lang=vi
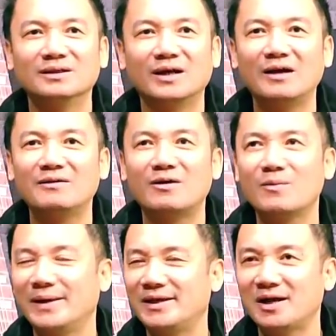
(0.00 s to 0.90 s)
ha không
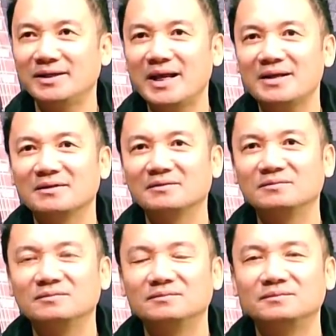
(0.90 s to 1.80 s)
bị dẫn dắt
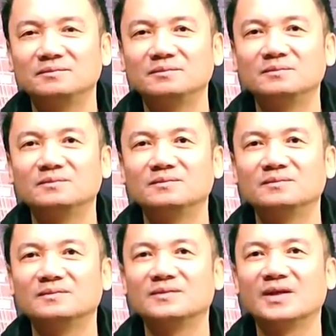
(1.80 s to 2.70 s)

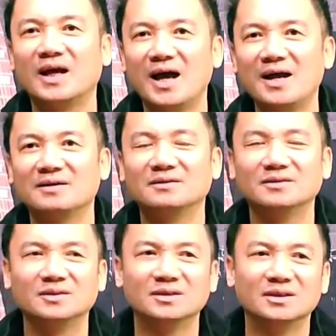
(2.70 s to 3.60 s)
đó
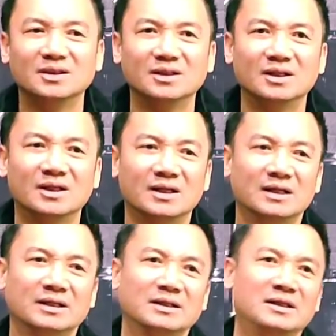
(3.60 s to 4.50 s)

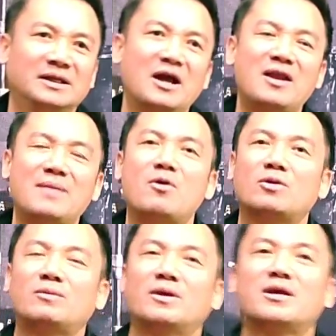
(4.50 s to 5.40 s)
thì đó là một
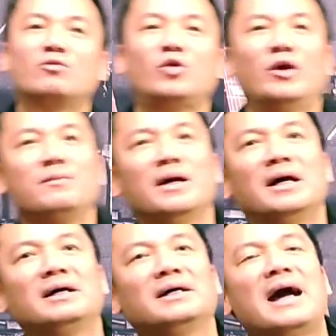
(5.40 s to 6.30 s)
trong những câu chuyện
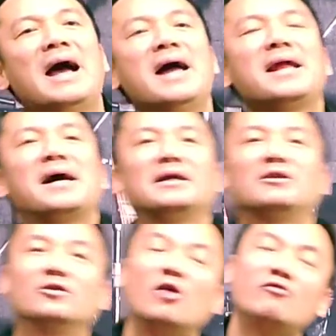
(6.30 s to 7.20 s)
mà khá là
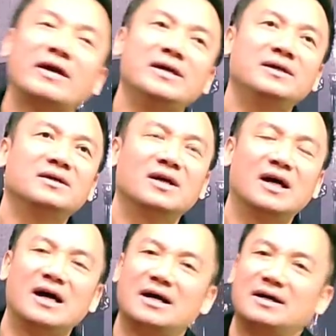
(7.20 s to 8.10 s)
thú vị
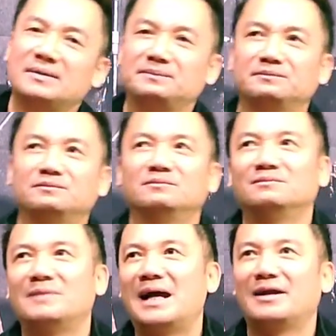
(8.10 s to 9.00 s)
à,
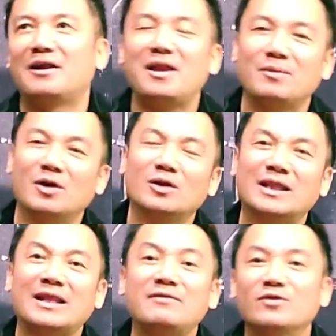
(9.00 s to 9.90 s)
mà đó là những
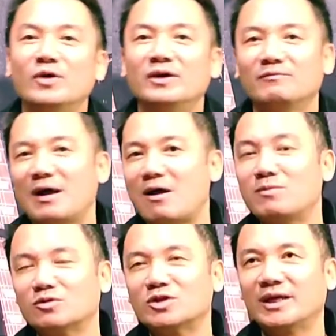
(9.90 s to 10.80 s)
tin vui và ông
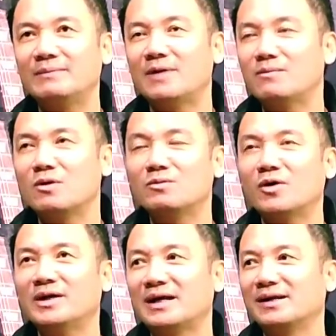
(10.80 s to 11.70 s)
luật sư Kim ông cũng
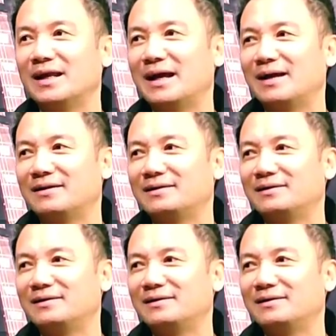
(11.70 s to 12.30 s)
nói rằng là